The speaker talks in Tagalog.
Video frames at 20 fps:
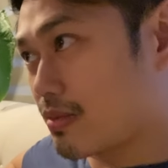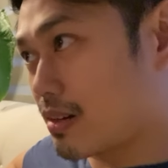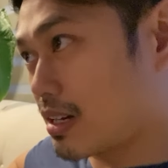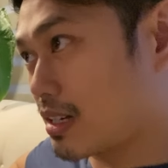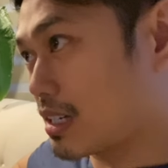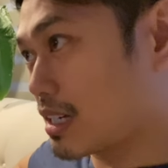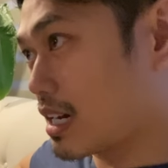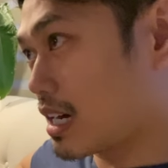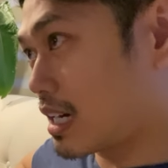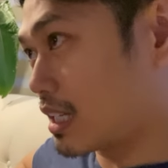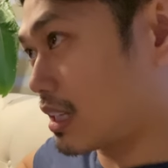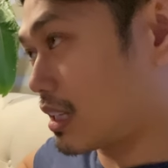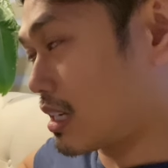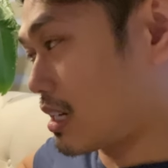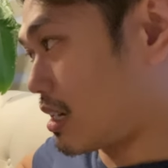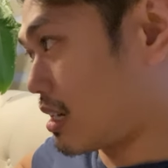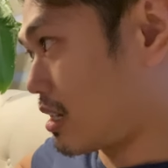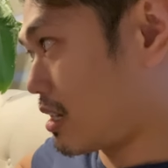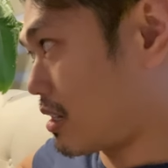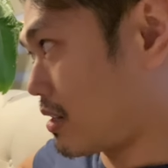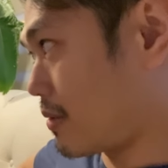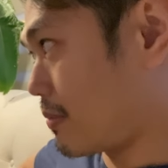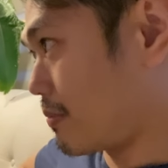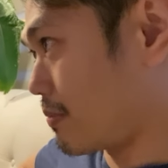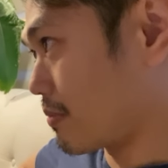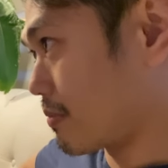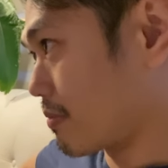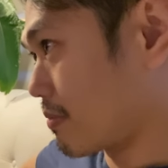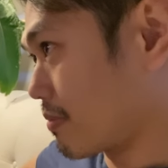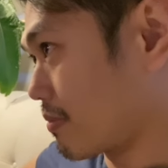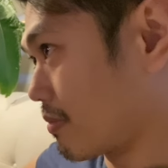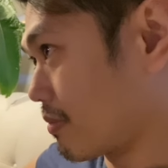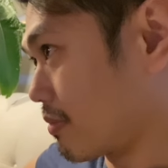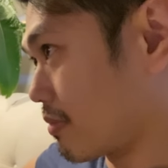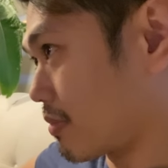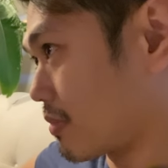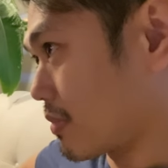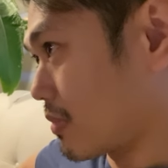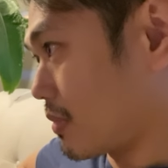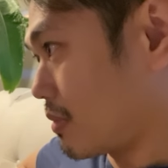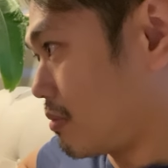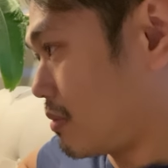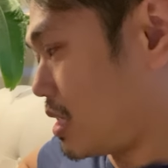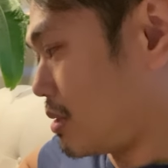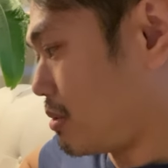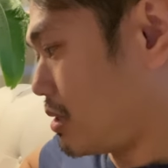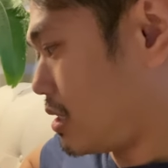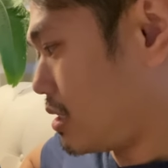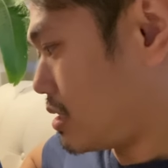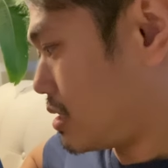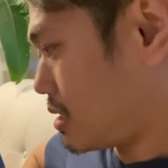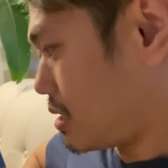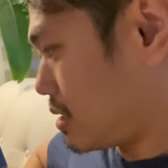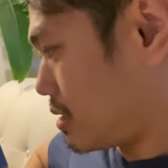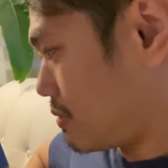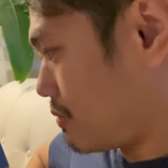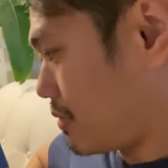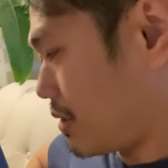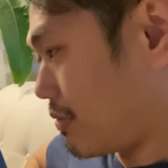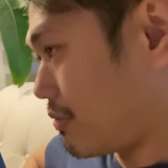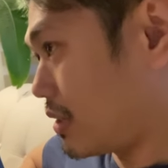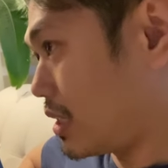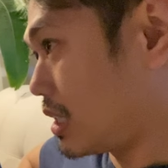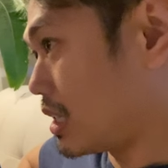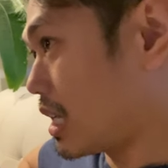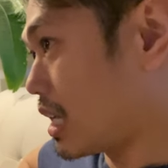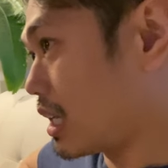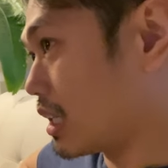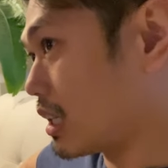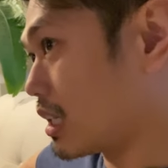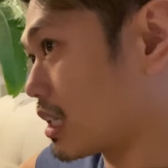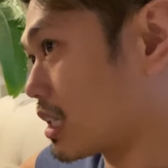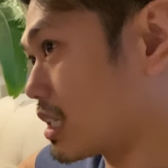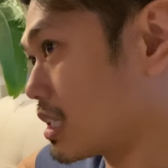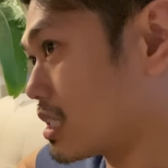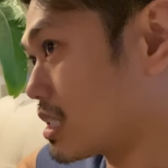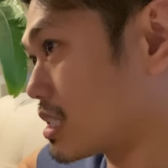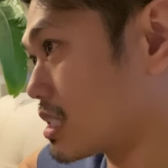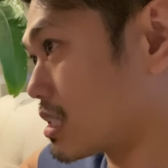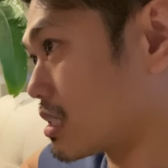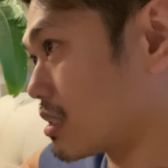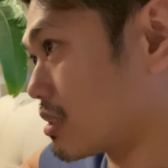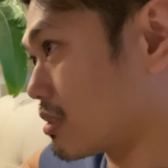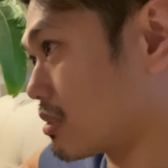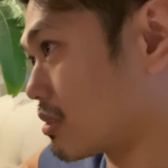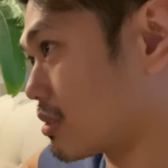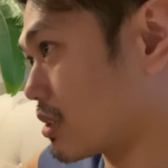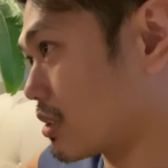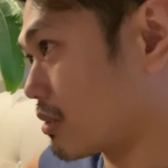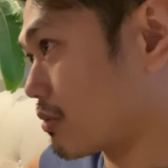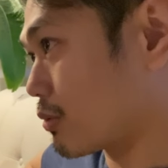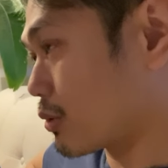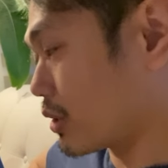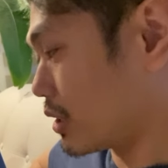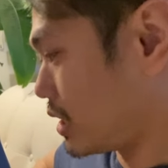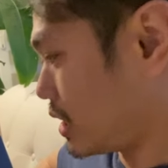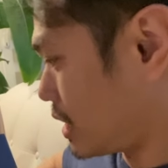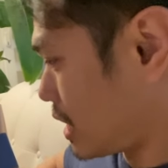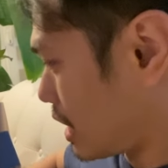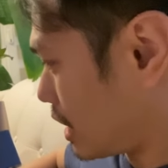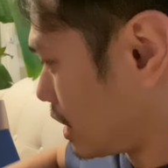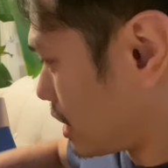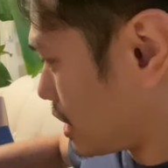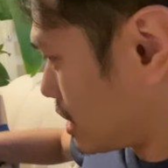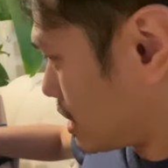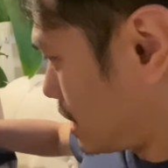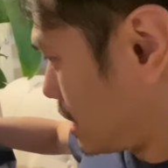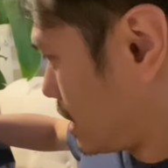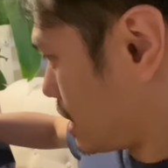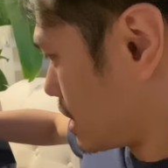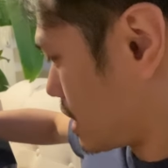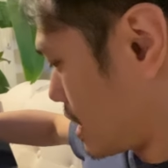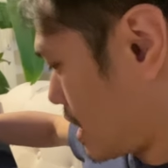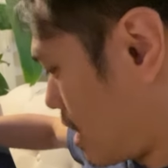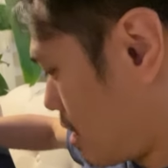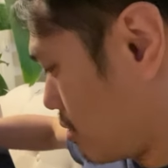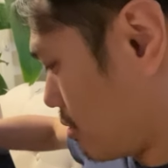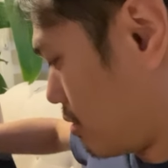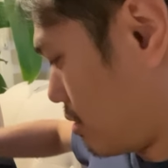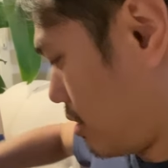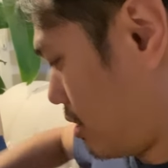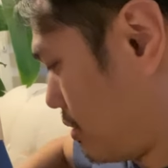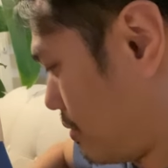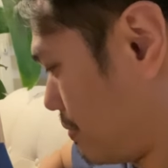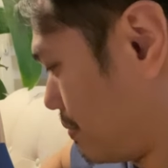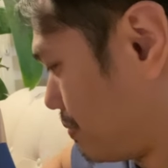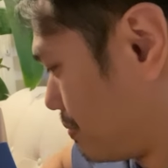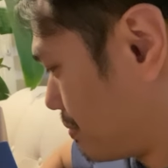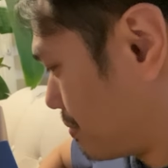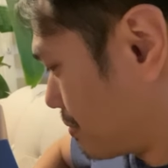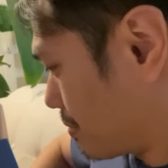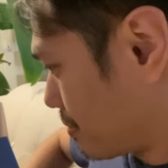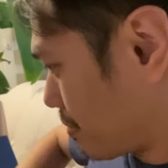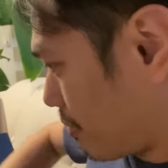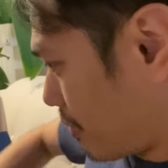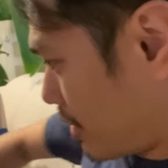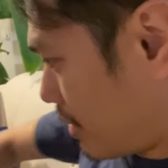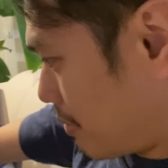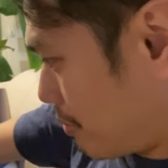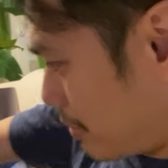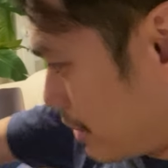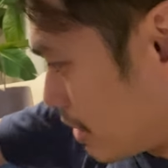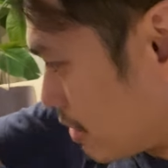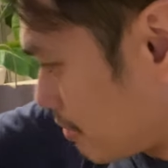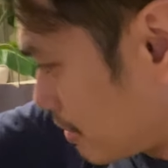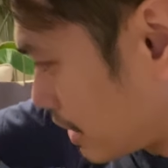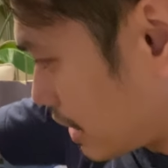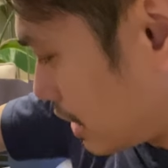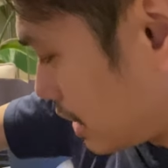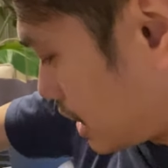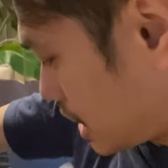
I got um, maybe $50 or $40 discount. Pero maganda